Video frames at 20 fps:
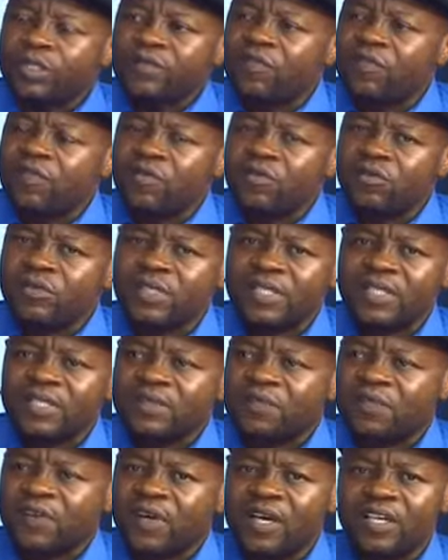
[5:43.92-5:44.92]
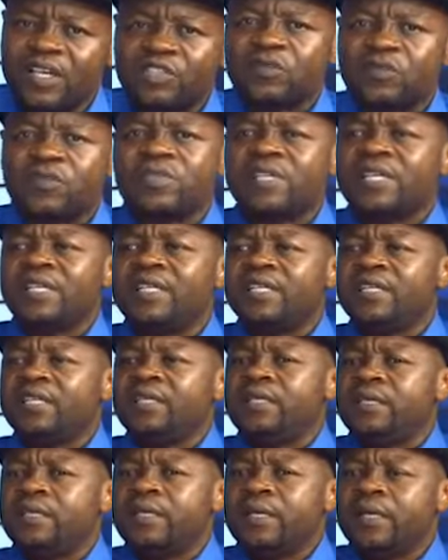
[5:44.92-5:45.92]
faux. C'est différent. Je vous ai
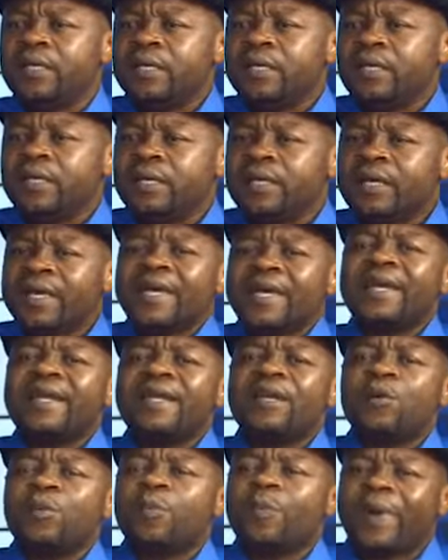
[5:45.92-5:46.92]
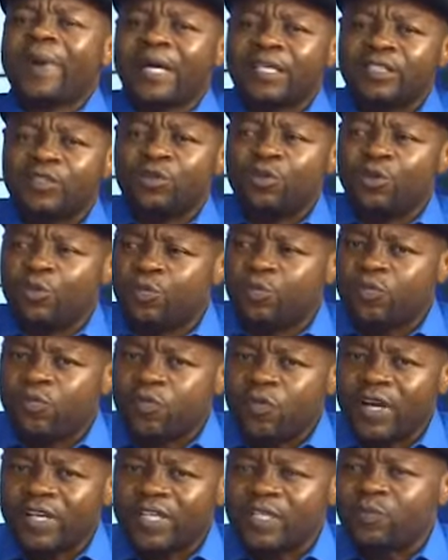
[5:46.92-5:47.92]
dit, quel est le parti au pouvoir qui